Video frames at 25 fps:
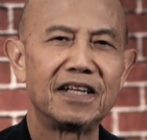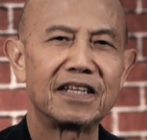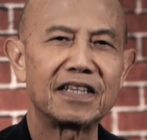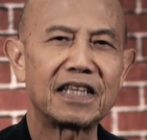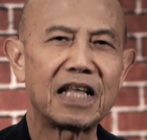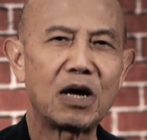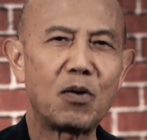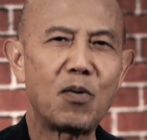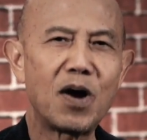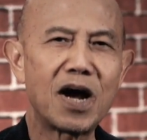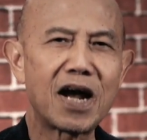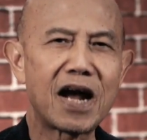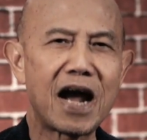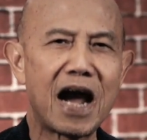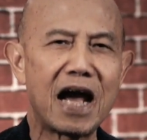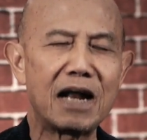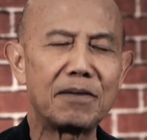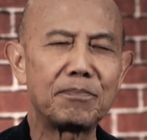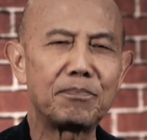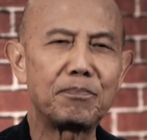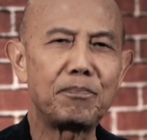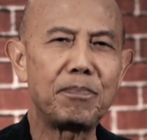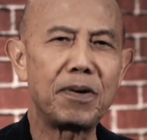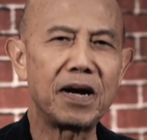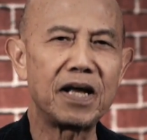แต่ว่าการ
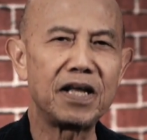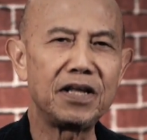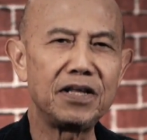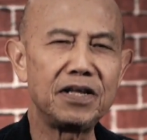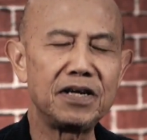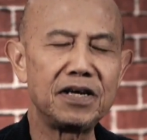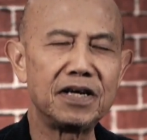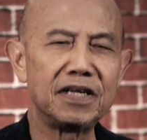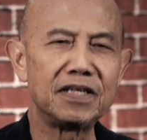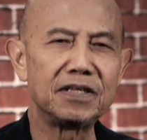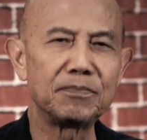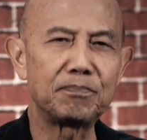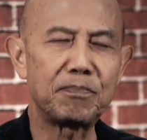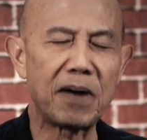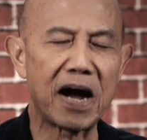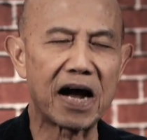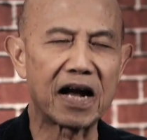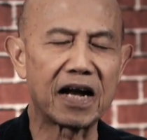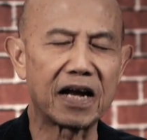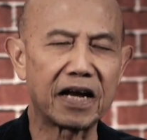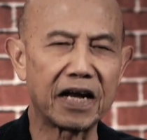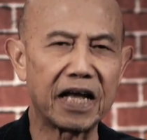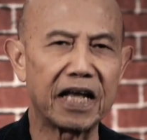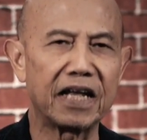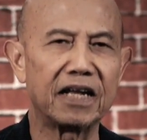ไปเยือนปัก
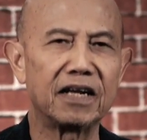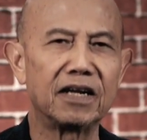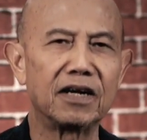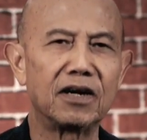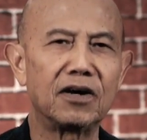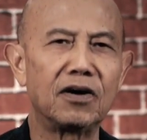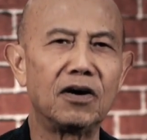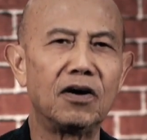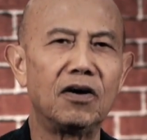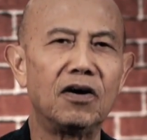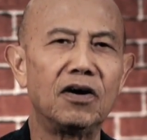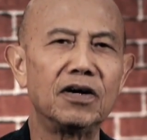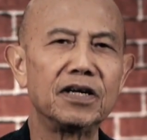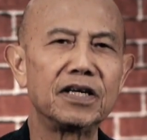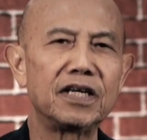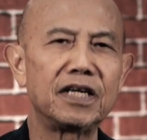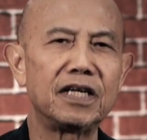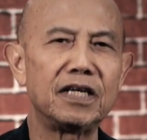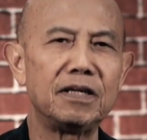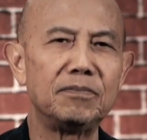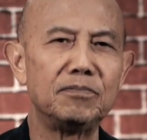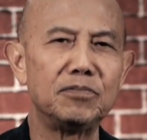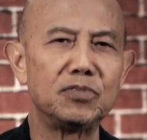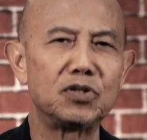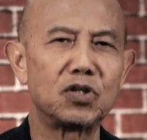กิ่งของ
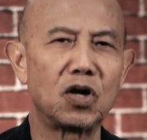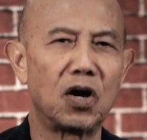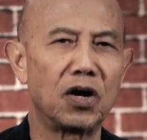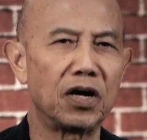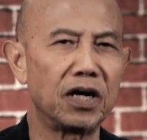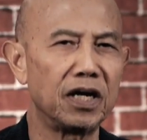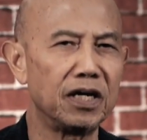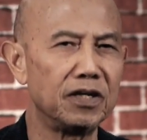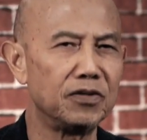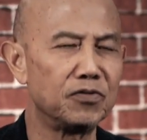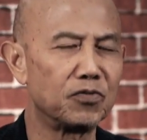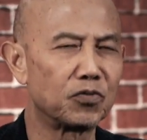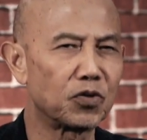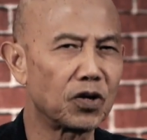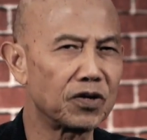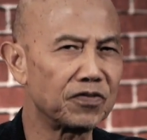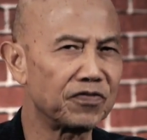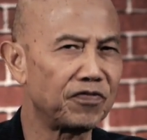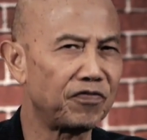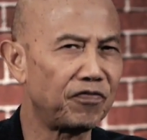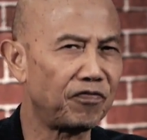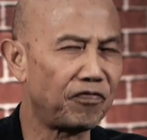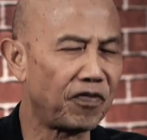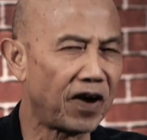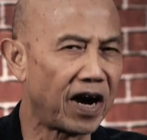คิมจองอึนรถ
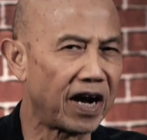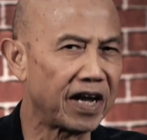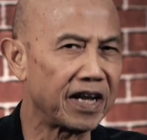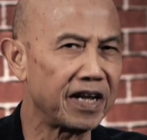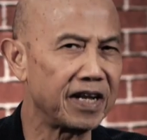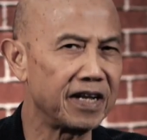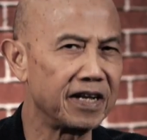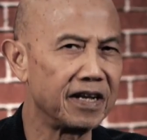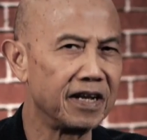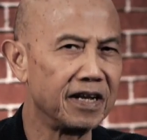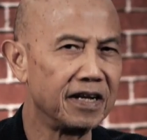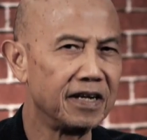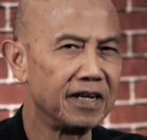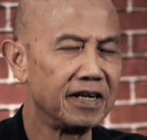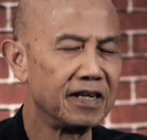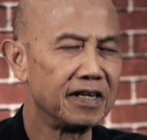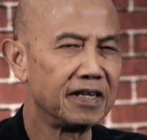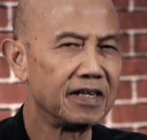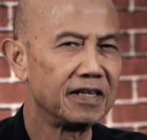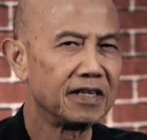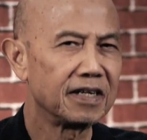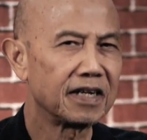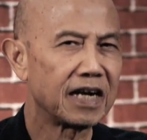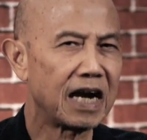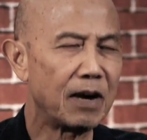ไฟ
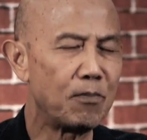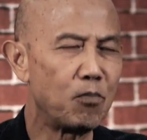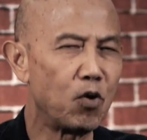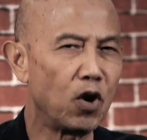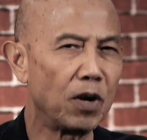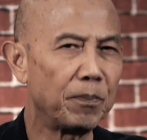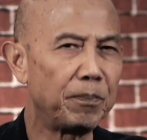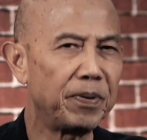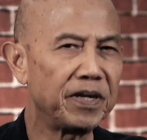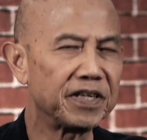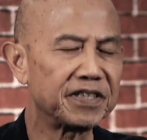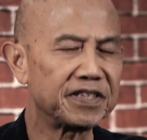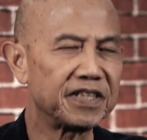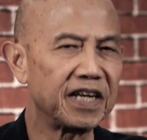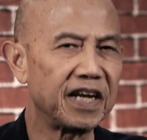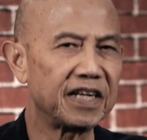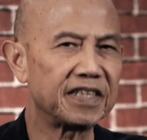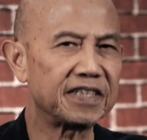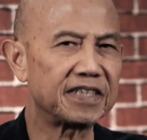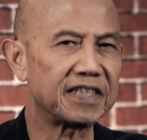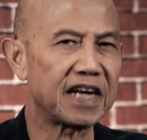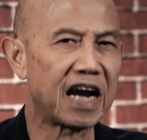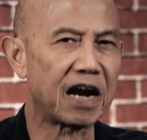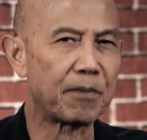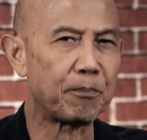ขบวนพิเศษ
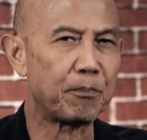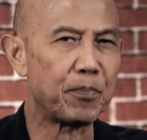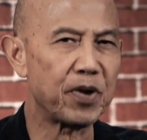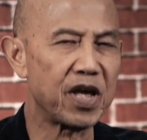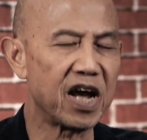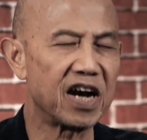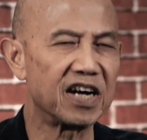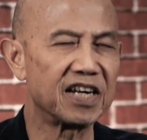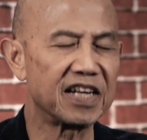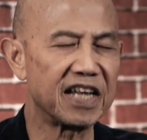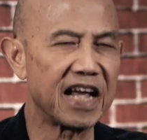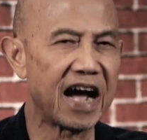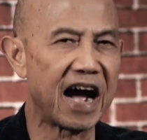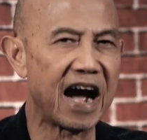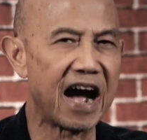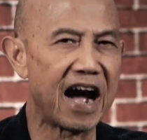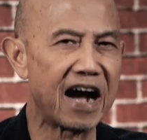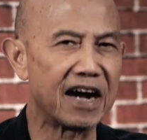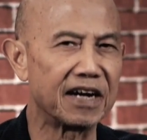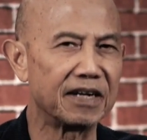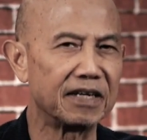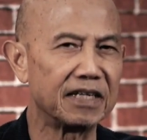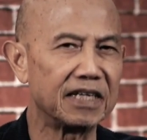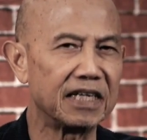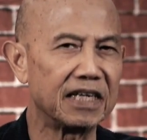จากเปียงยาง
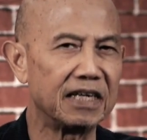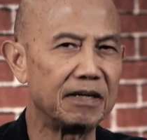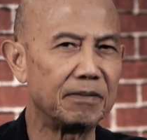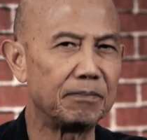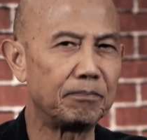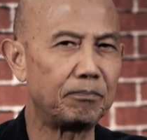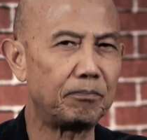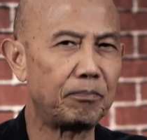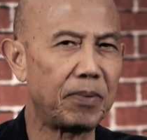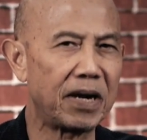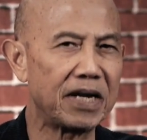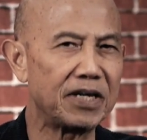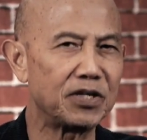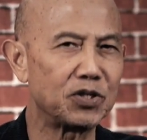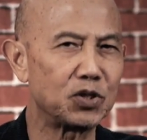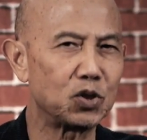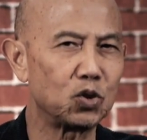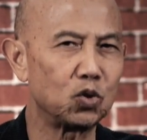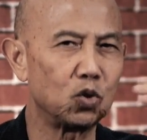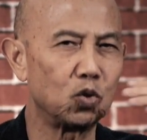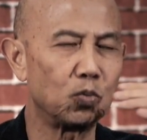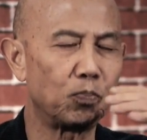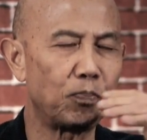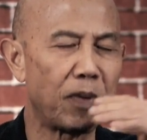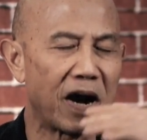เนี่ยไป
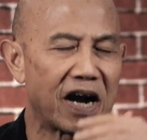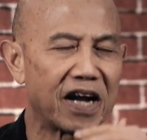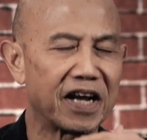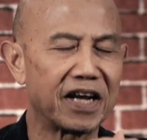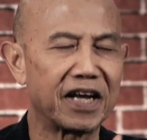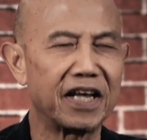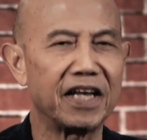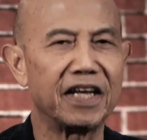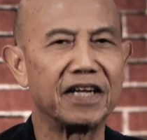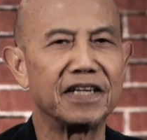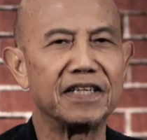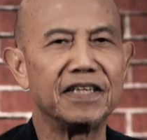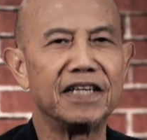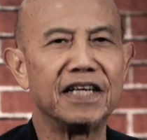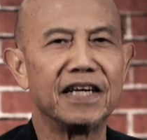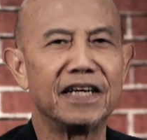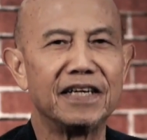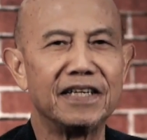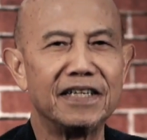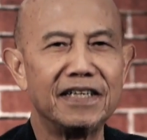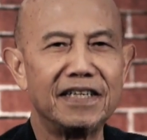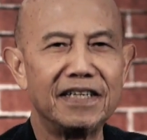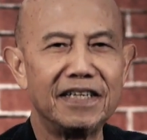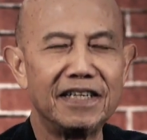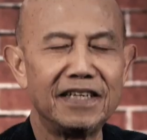สู่ปักกิ่งเนี่ย
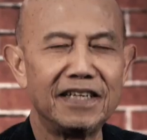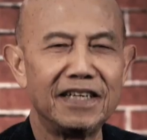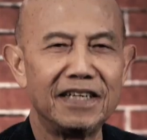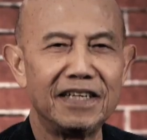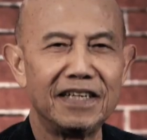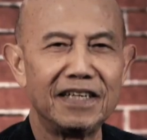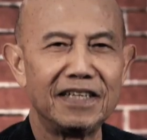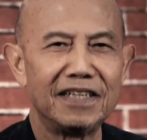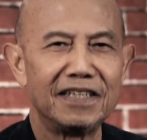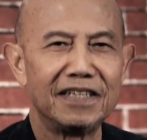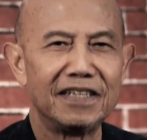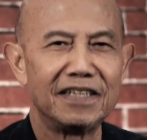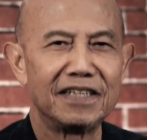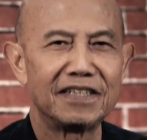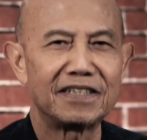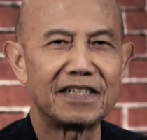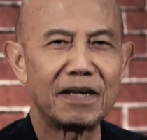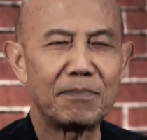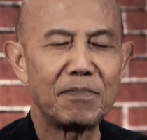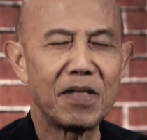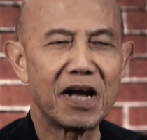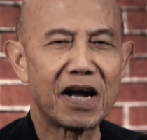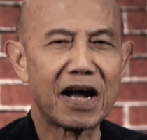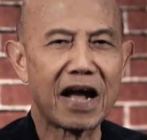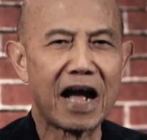
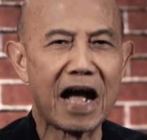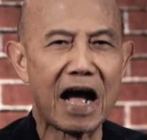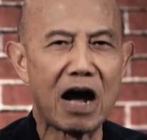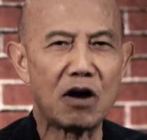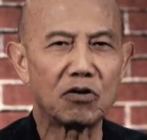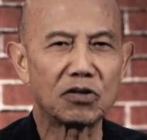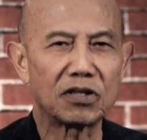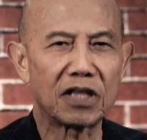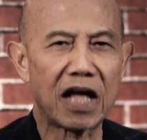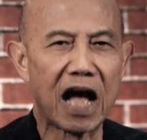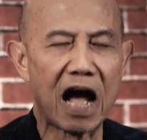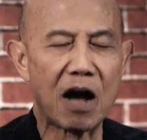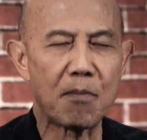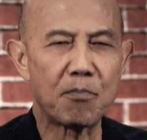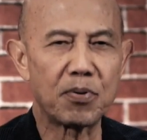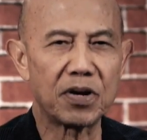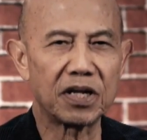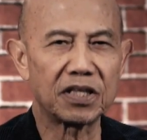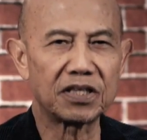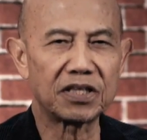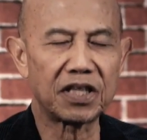สำนักข่าวต่างประ